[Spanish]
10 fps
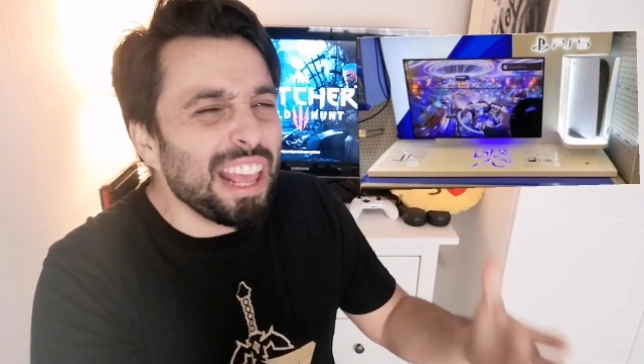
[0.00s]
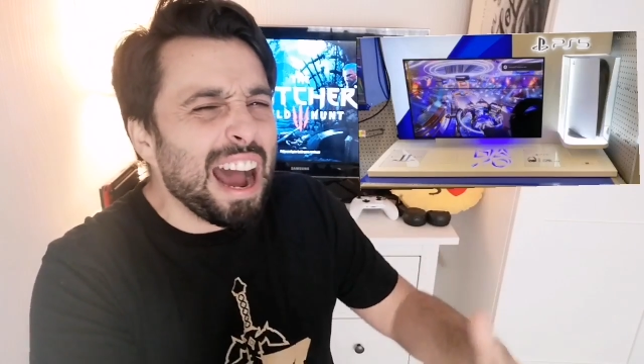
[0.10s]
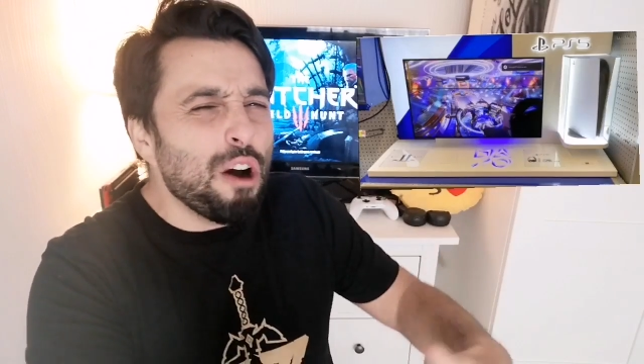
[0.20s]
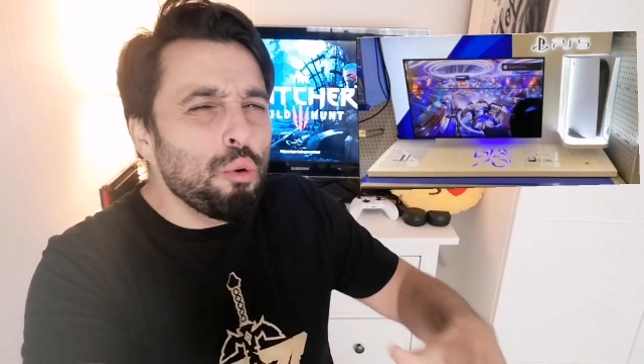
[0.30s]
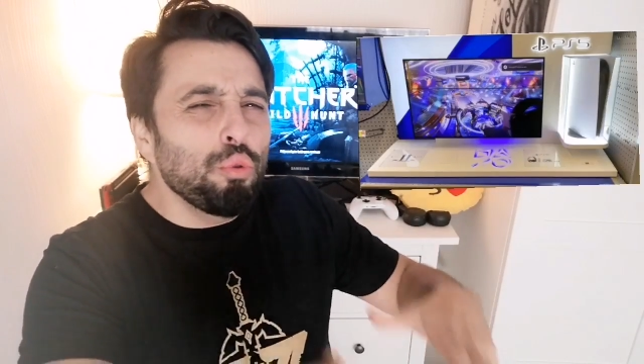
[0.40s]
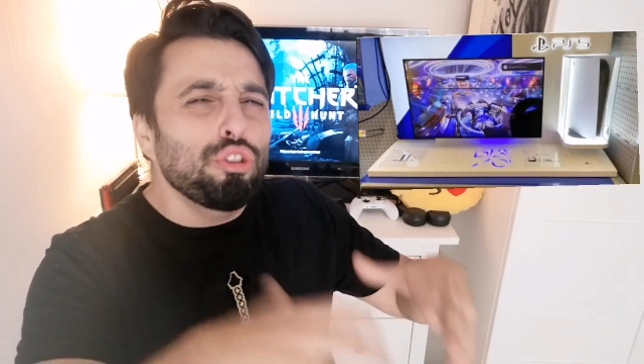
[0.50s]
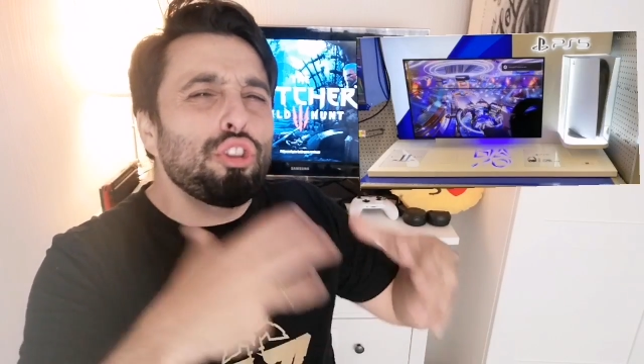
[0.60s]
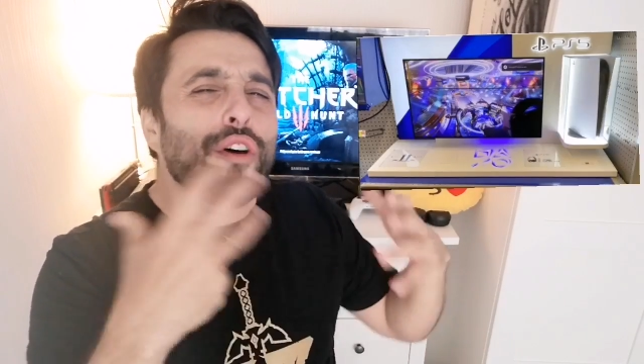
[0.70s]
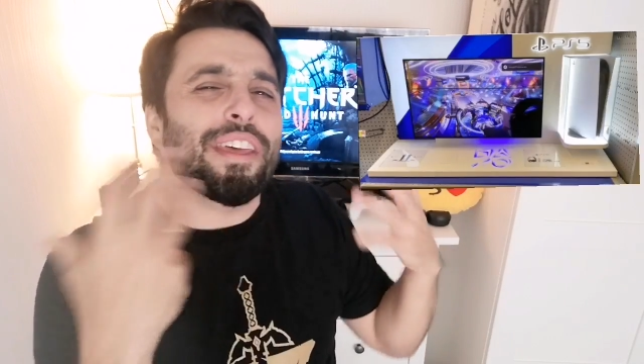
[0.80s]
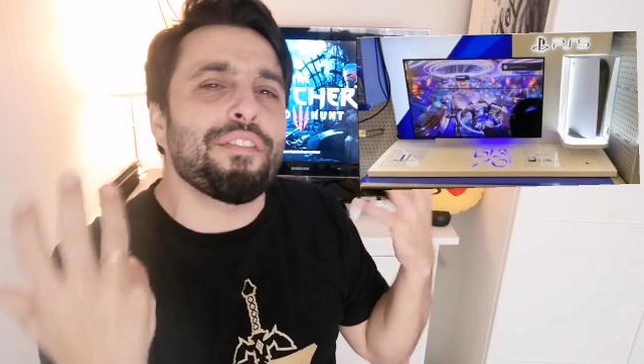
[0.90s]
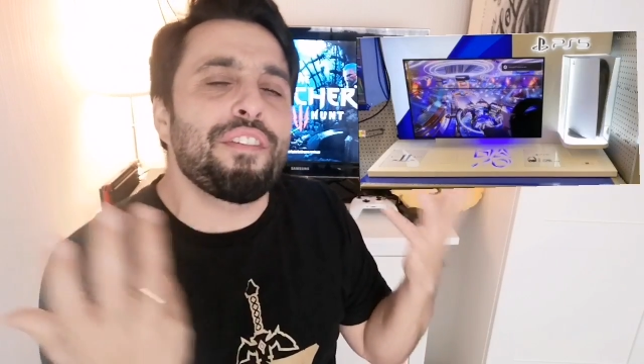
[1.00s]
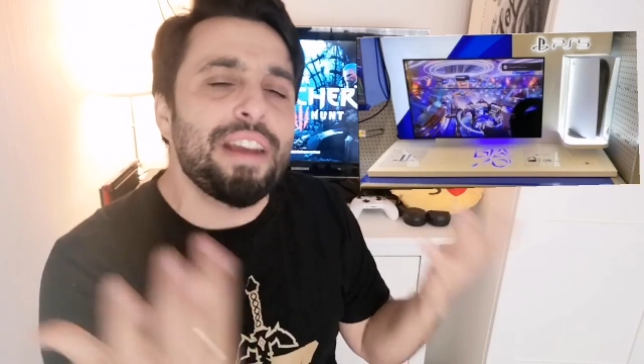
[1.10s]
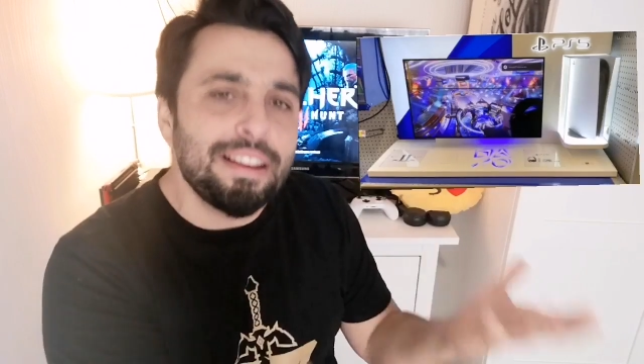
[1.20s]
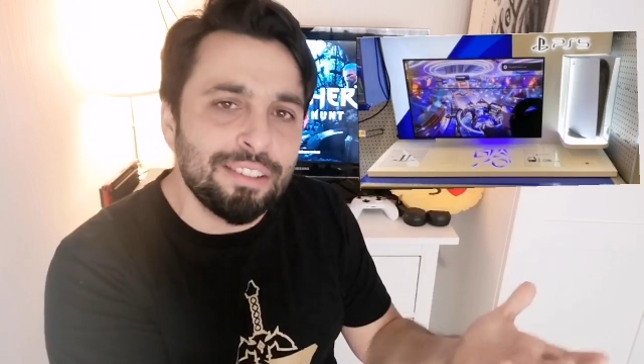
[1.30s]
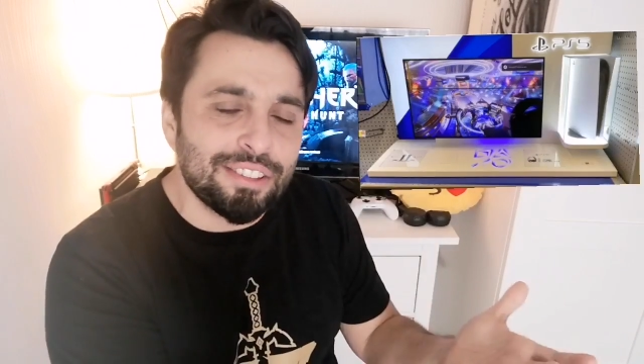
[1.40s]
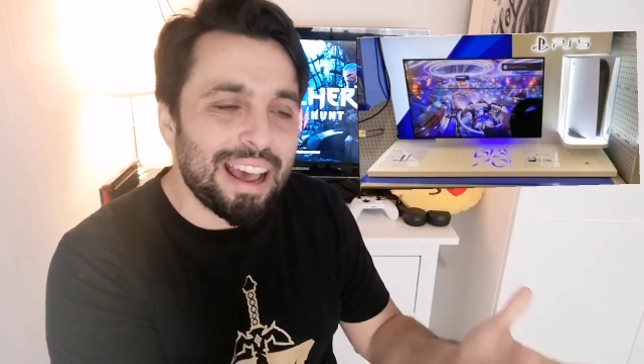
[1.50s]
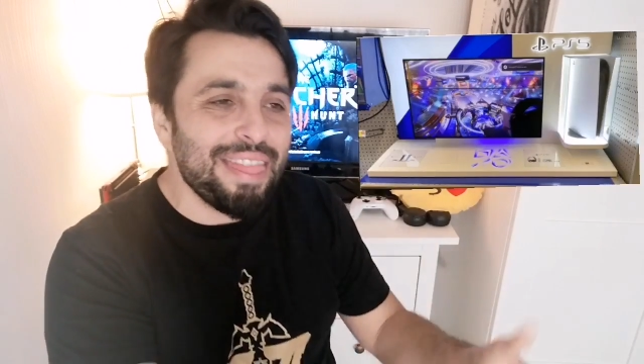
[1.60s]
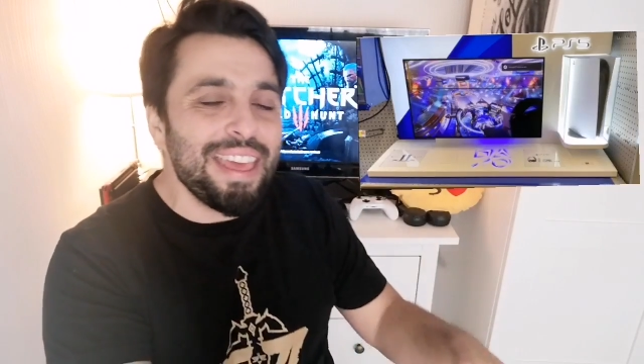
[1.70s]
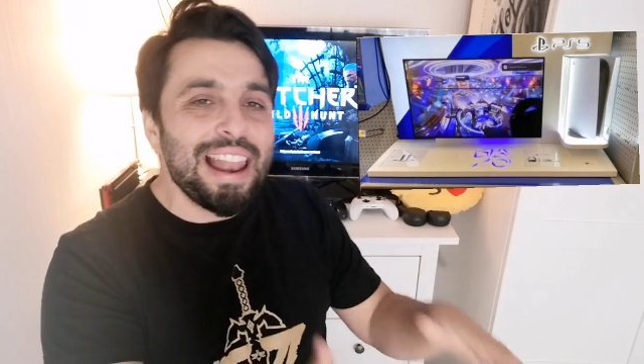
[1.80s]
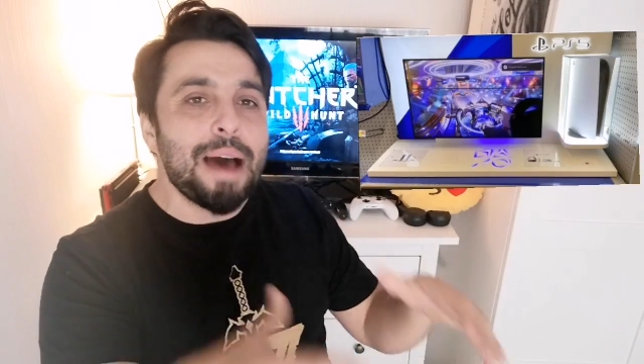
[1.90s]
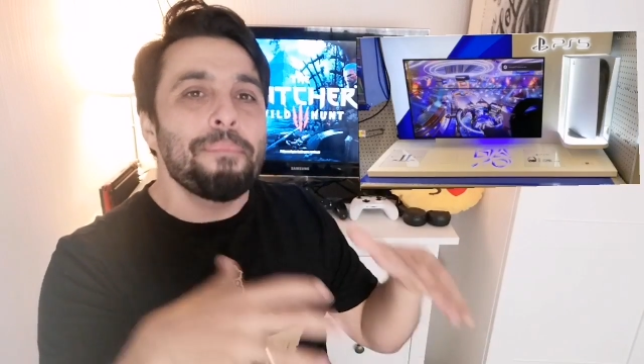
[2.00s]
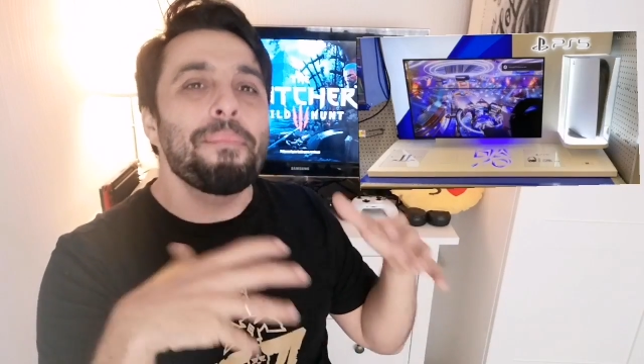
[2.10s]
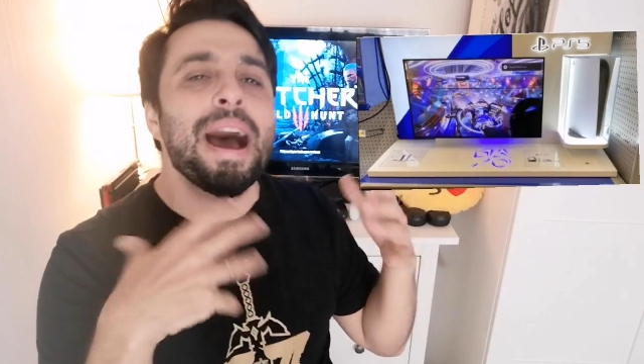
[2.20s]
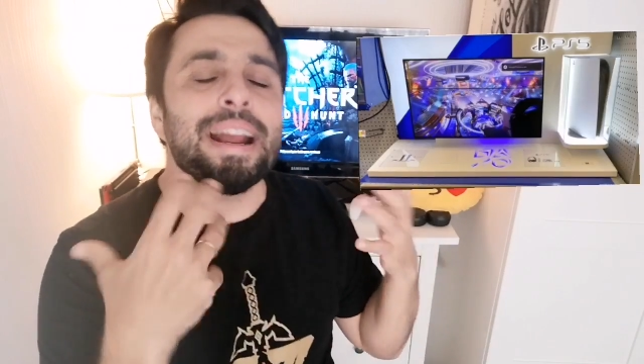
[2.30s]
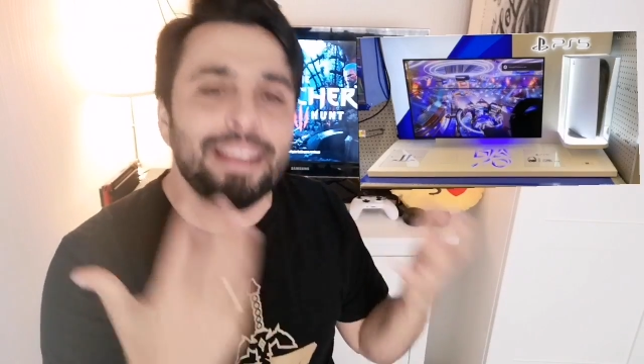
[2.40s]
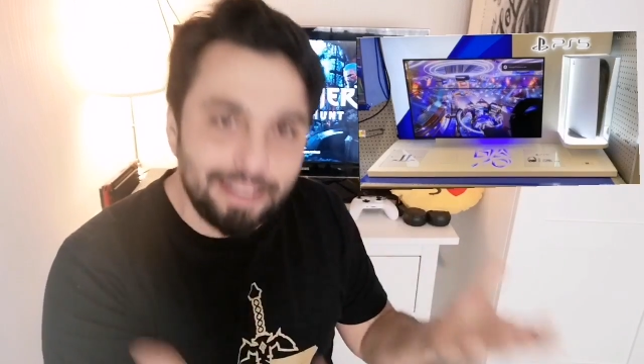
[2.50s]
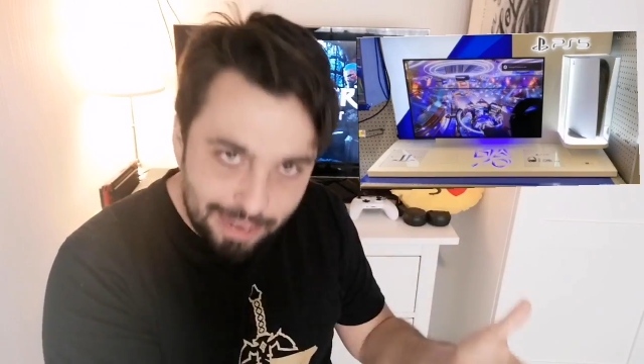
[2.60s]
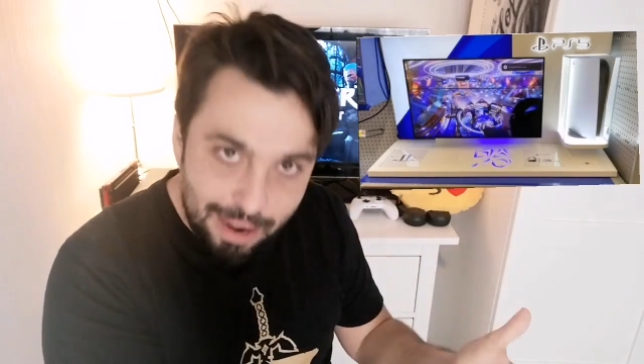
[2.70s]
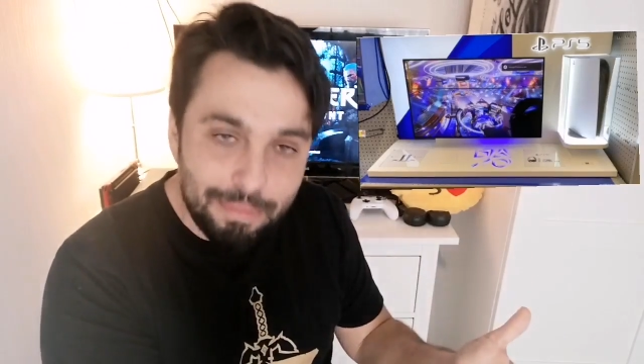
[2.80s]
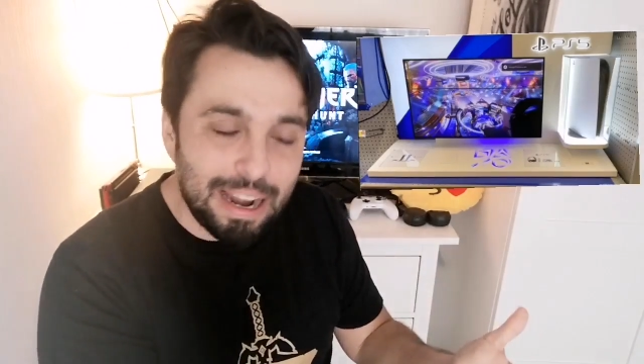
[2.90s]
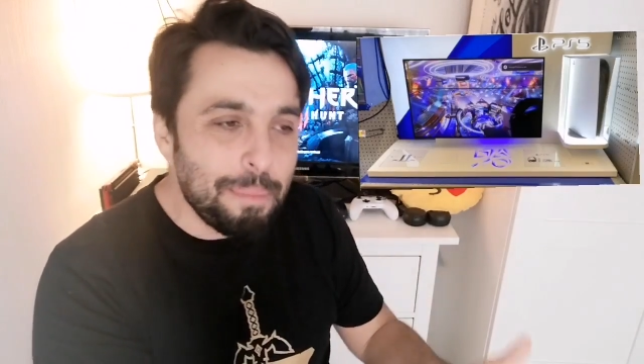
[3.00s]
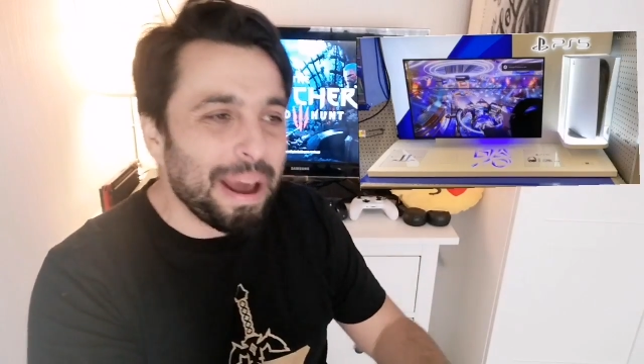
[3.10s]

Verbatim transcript: de autodefensa de la máquina, ¿vale?